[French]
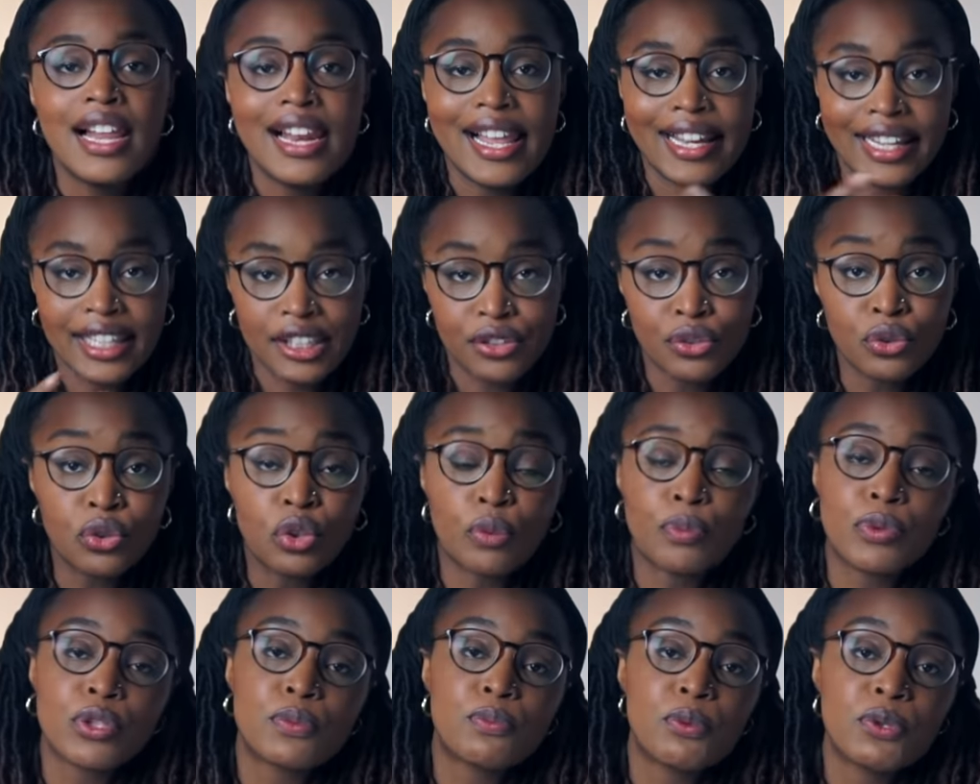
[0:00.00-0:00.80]
La question
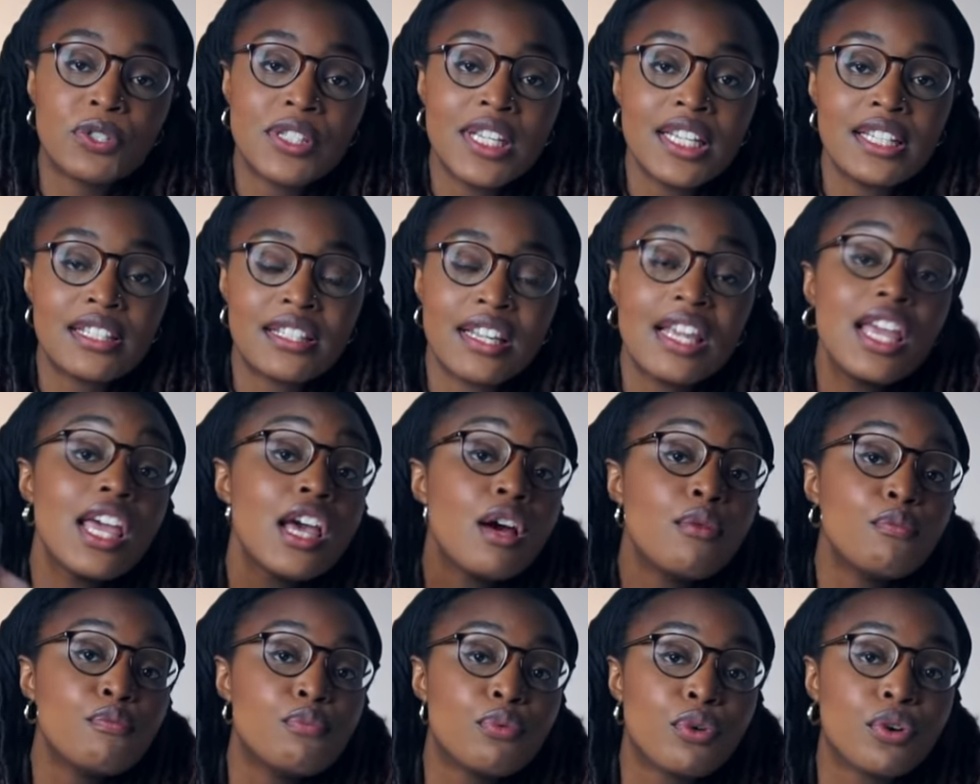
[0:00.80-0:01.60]
qu'on peut se poser, c'est
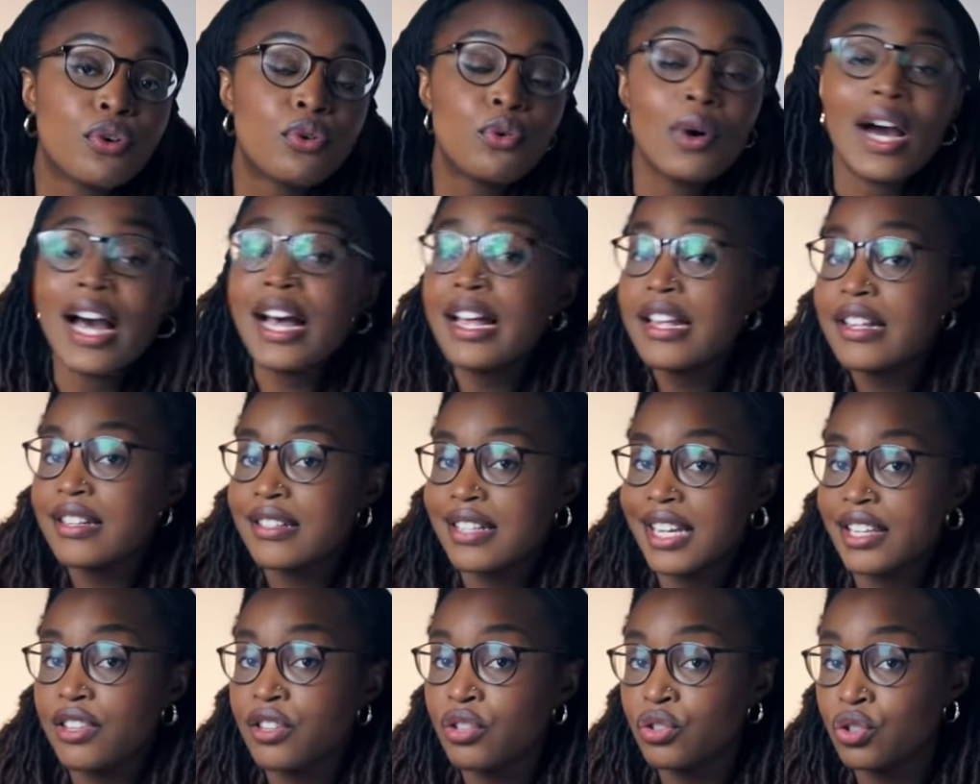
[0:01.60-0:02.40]
pourquoi
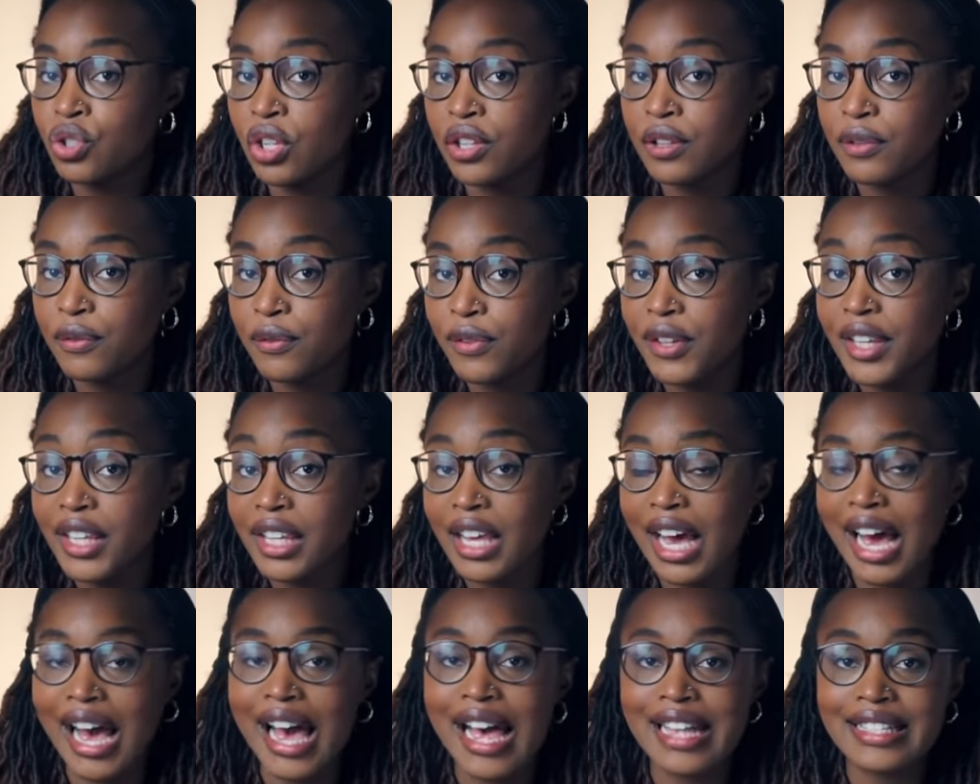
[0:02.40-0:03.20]
cette jeune
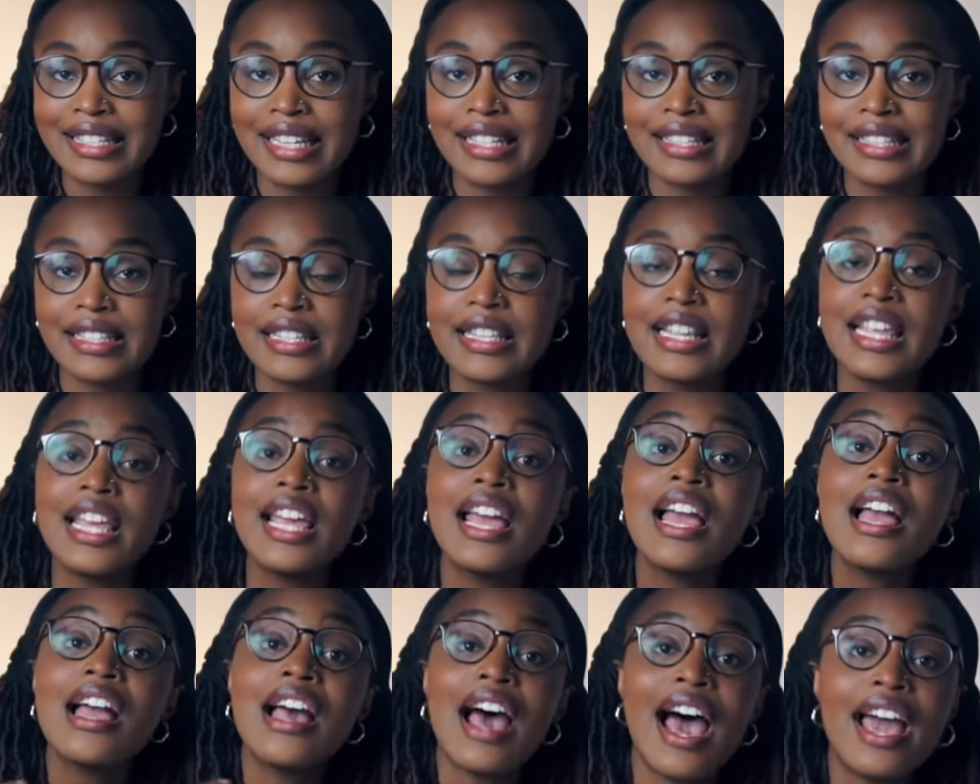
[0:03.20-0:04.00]
fille a
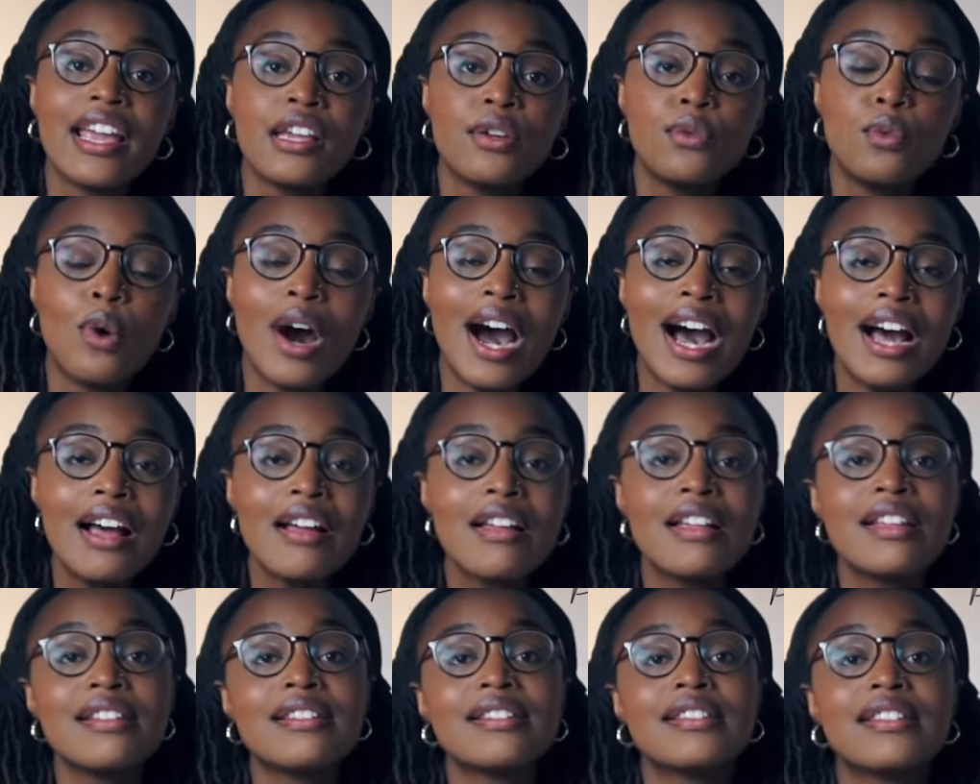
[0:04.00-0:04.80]
assassiné Aiwa
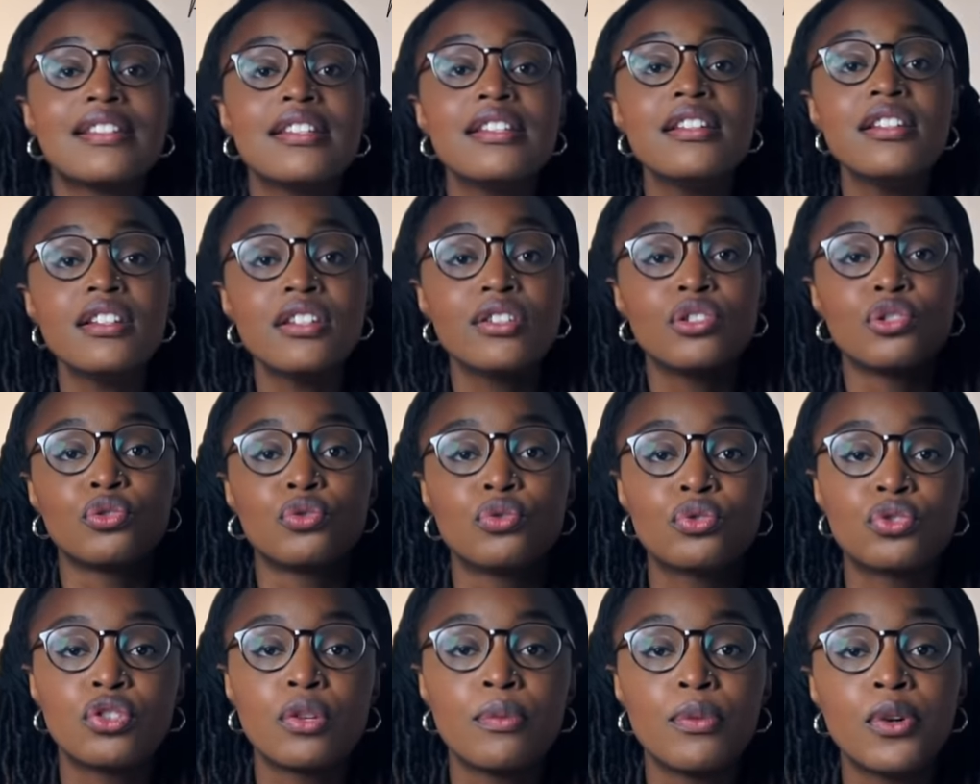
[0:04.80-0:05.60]
si
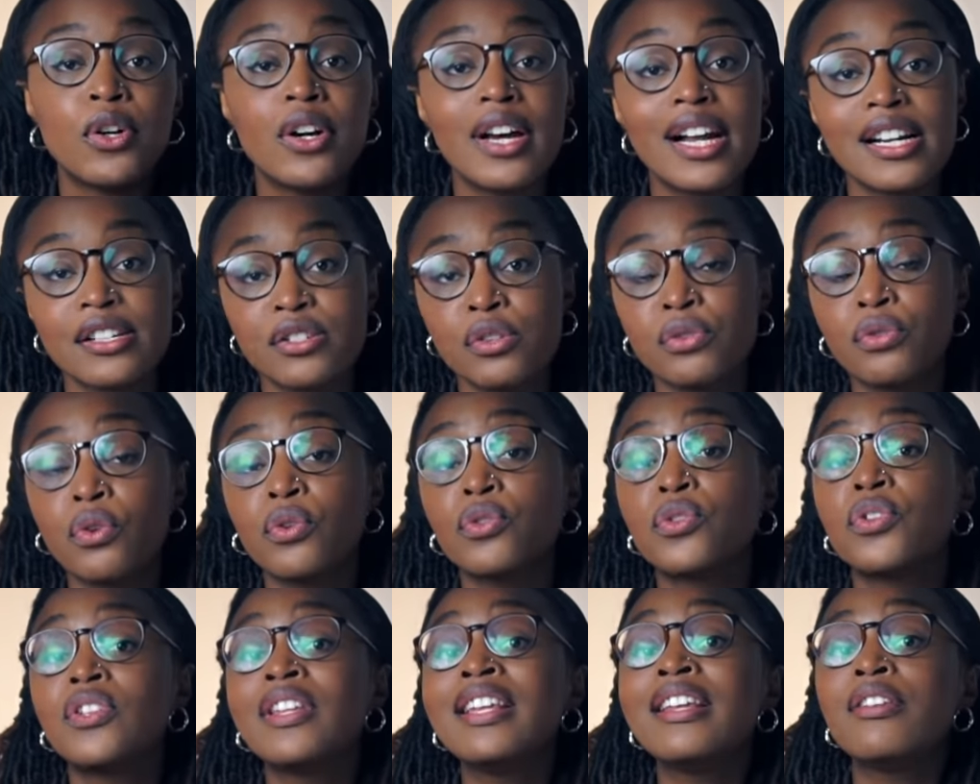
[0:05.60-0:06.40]
justement elles
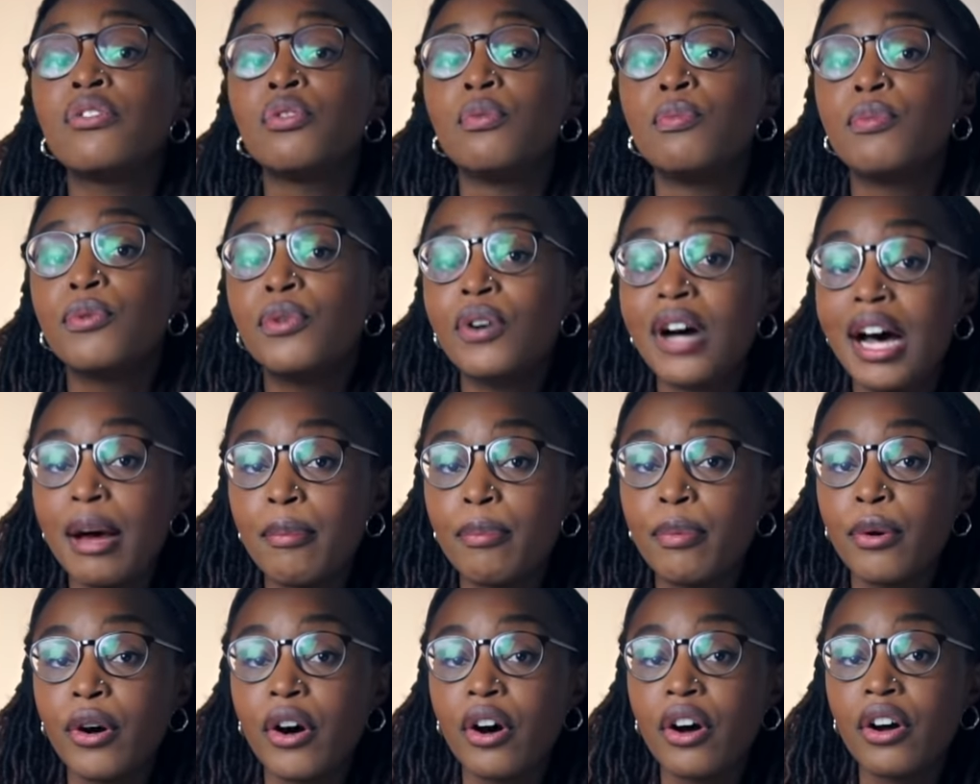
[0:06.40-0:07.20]
entretenaient de bons
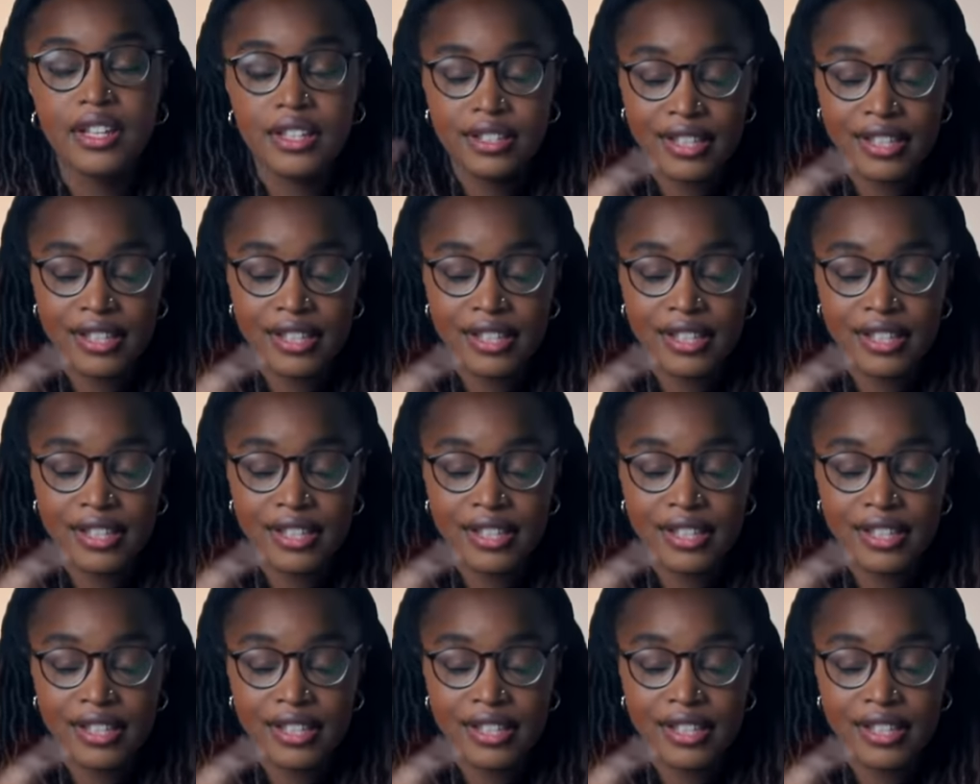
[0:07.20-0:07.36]
rapports.